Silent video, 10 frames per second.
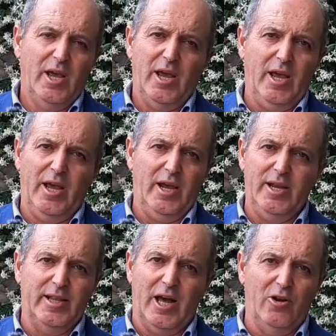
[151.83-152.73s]
e
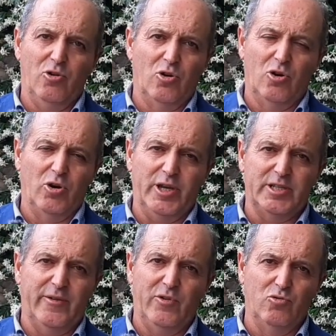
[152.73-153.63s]
il danno che
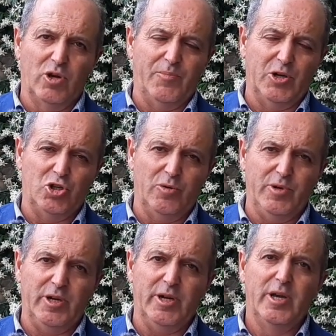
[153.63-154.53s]
si è venuto a
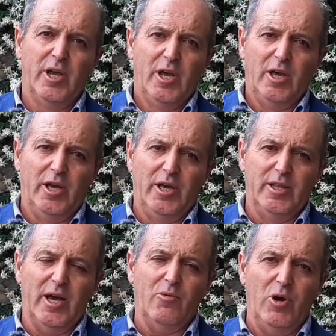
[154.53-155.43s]
percepire. Eh,
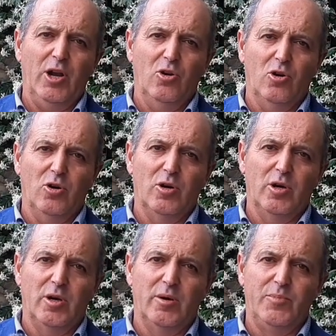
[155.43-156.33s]
da quello
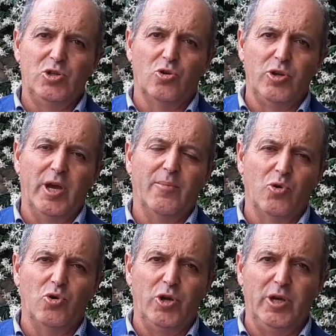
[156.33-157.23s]
eh, bisogna
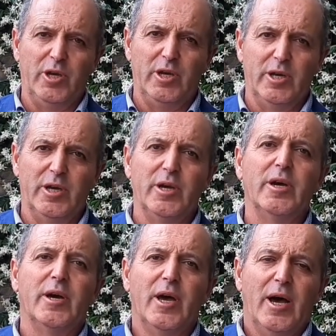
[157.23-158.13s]
poi
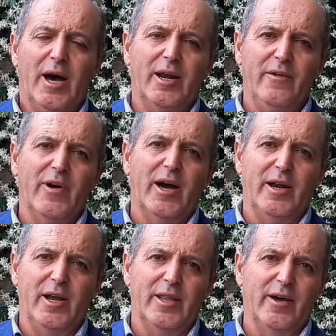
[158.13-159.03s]
eh,
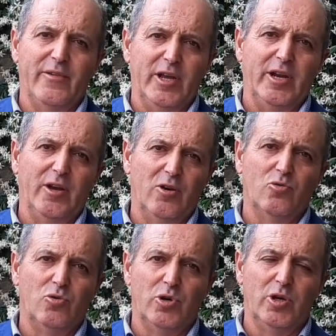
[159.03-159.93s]
arrivare ad avere
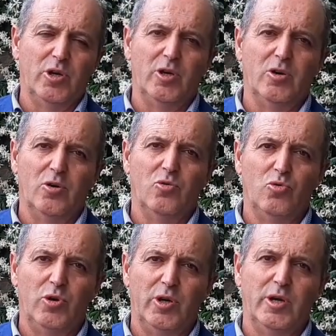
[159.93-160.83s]
un, eh,
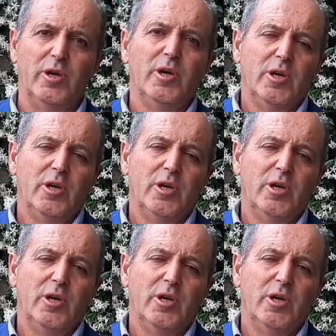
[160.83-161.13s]
un